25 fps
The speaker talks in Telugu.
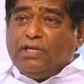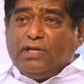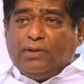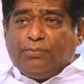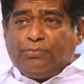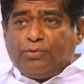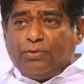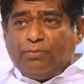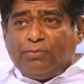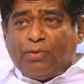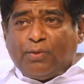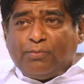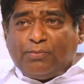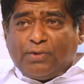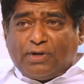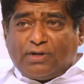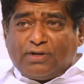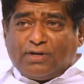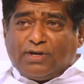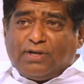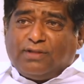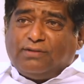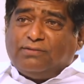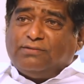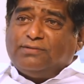నేను ఎప్పుడు
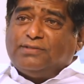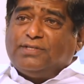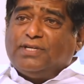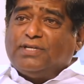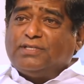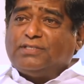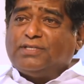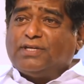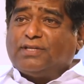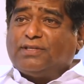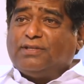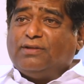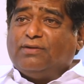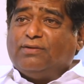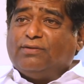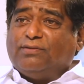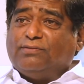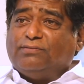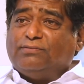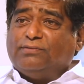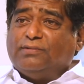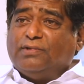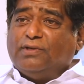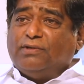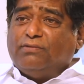మెంబర్ని కాదు జనశక్తిలో
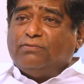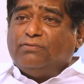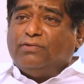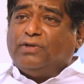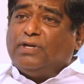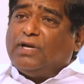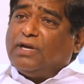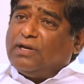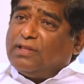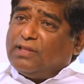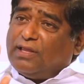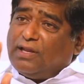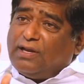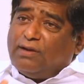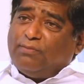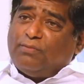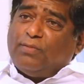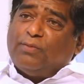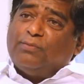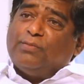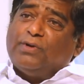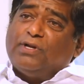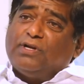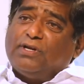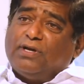వీరన్న దానిలో
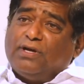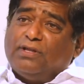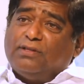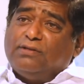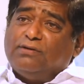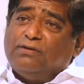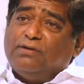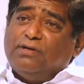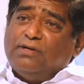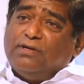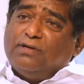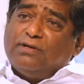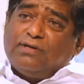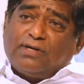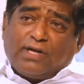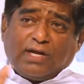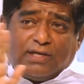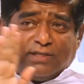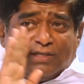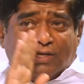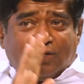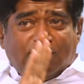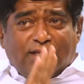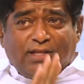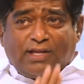మెంబర్ని కాదు
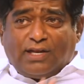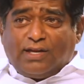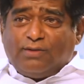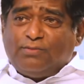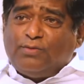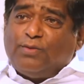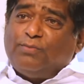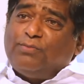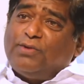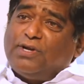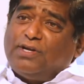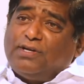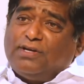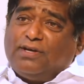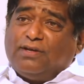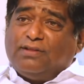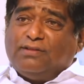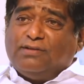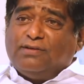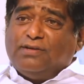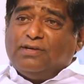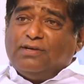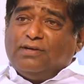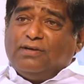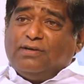రాజన్న దానిలో మెంబర్ని
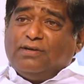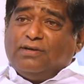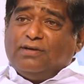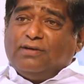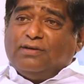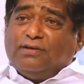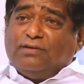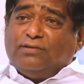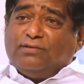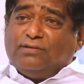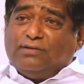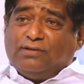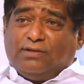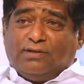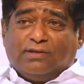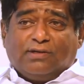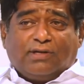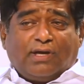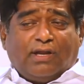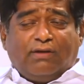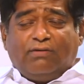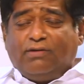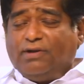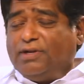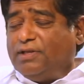కాదు రాజన్న
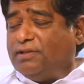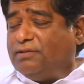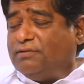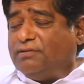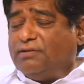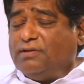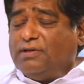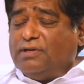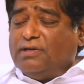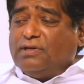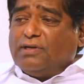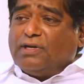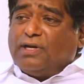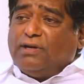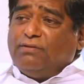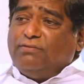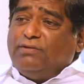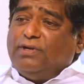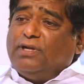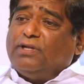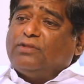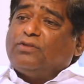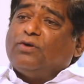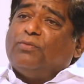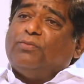కలవలేదు కలవలేదు కానీ
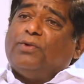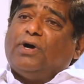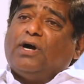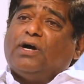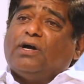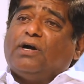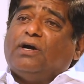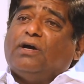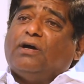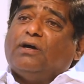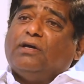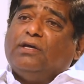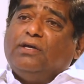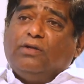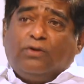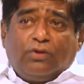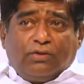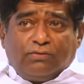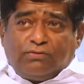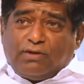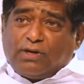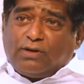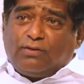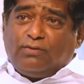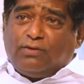వీళ్ళతో బాగా ఈ
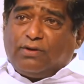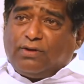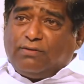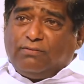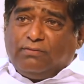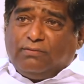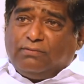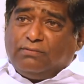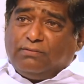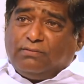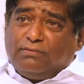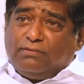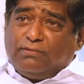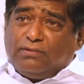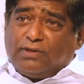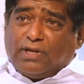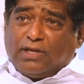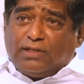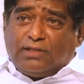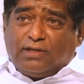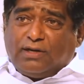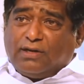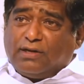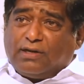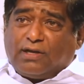రోజు వరకు కూడా
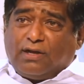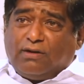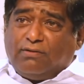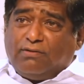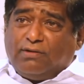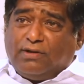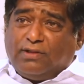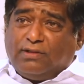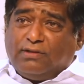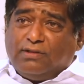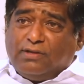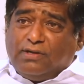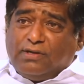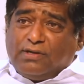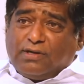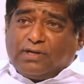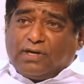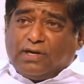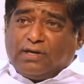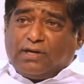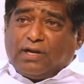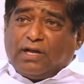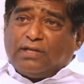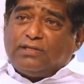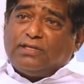రాజన్నను కలవలేదు
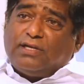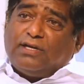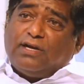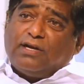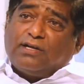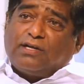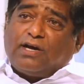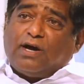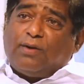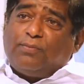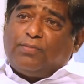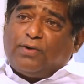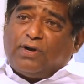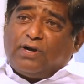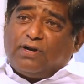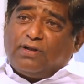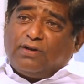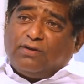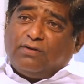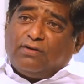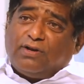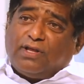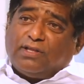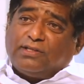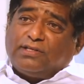కానీ రాజన్నను
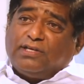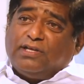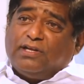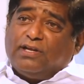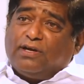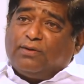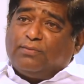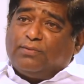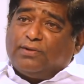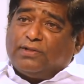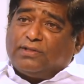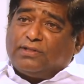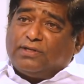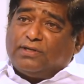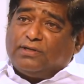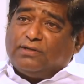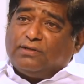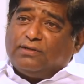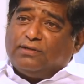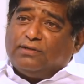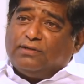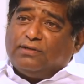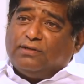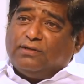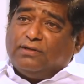కాపాడడంలో నాది కీలక పాత్ర
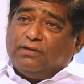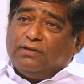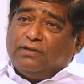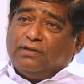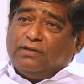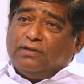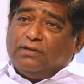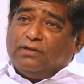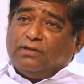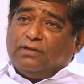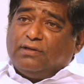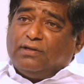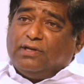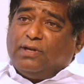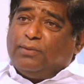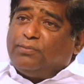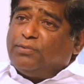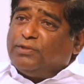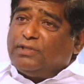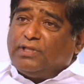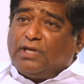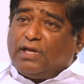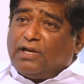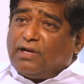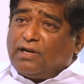ఓకే
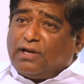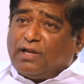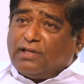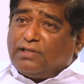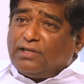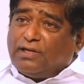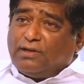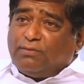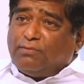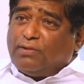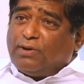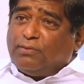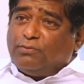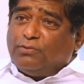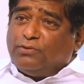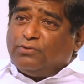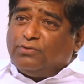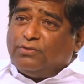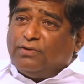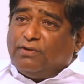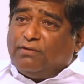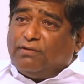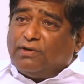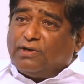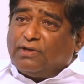లేకపోతే ఇవాళ రాజన్న మన
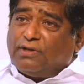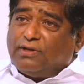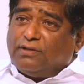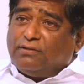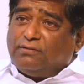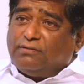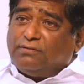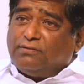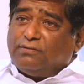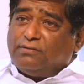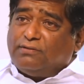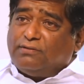ముందుండేవాడు కాదు